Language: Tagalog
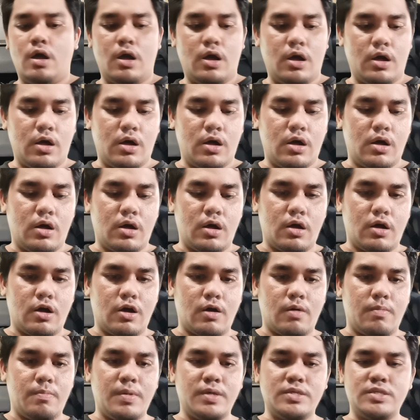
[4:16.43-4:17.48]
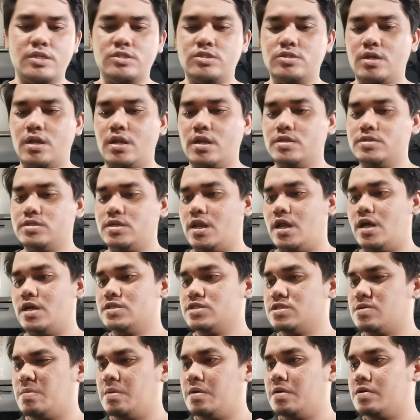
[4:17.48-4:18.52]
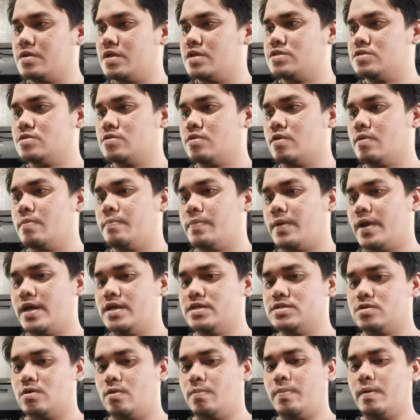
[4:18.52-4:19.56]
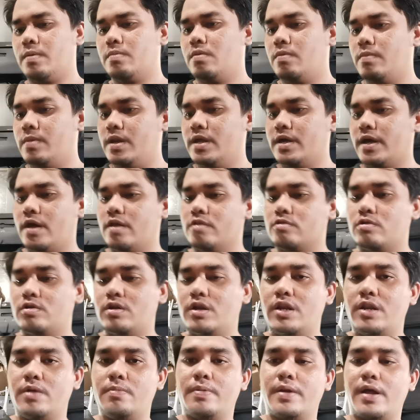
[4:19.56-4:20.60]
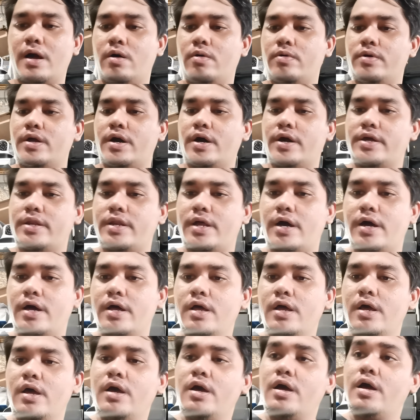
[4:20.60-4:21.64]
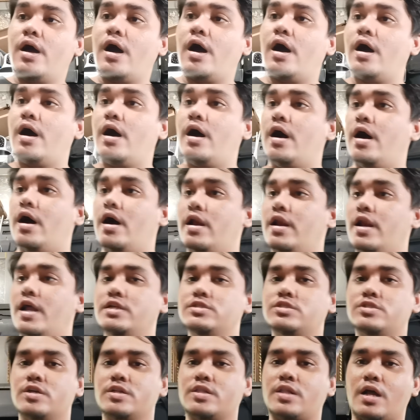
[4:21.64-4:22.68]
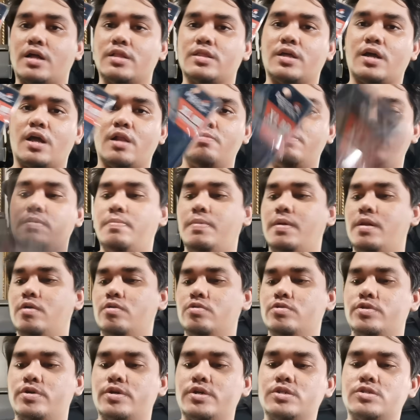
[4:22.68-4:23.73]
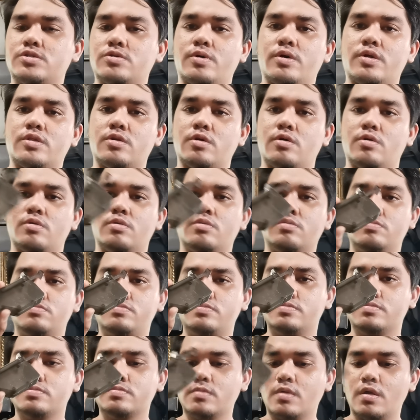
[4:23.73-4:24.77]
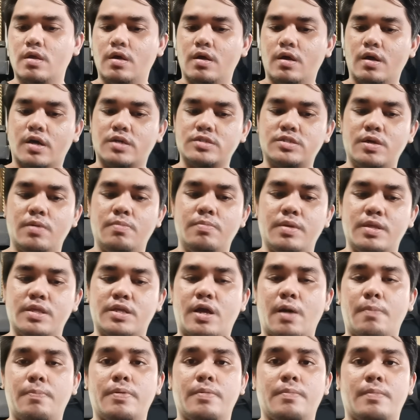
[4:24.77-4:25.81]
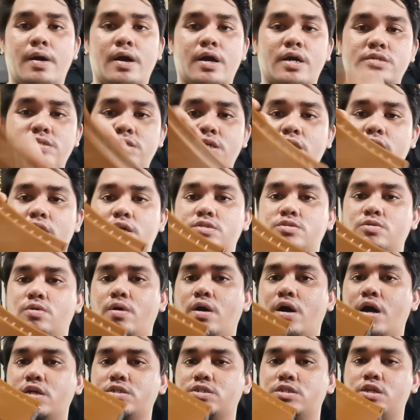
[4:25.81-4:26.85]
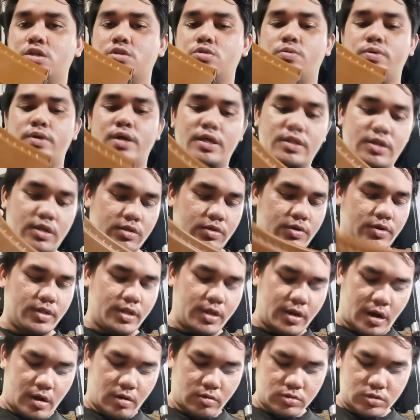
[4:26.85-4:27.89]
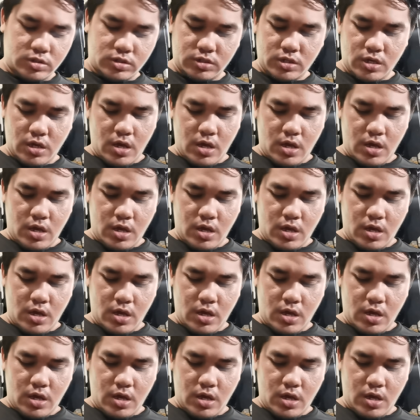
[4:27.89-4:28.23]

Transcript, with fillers: uh, message na lang sila, sasabihin ko lang siguro yung price. So, pag bumili kayo nito, lilibrehan ko na kayo ng uh, Lancer Tactical BB Loader. So, ito yun. Kasi mid-cap yung magazine eh. So, ang cash dito, 130 rounds.